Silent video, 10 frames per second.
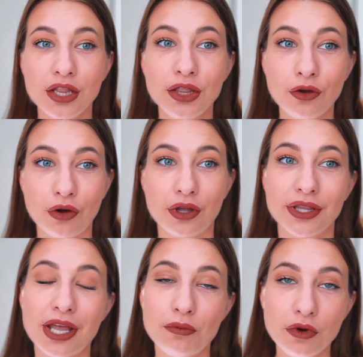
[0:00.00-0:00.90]
Но,
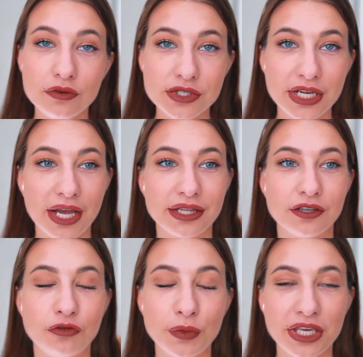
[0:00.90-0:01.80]
на мой взгляд,
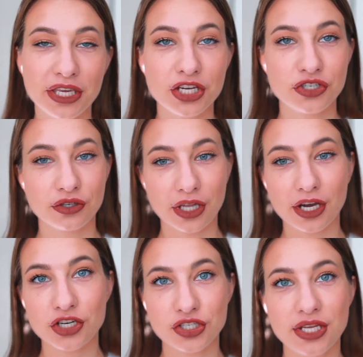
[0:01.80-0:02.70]
в макияже на
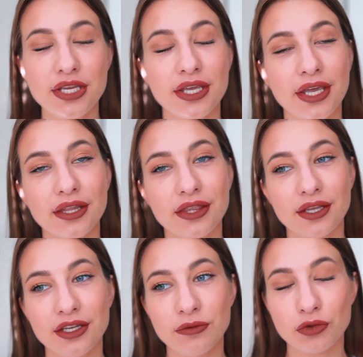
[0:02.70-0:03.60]
каждый день
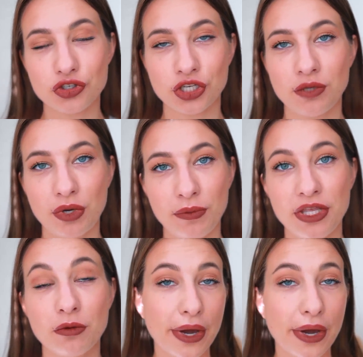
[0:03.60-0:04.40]
это немножечко неприменимо.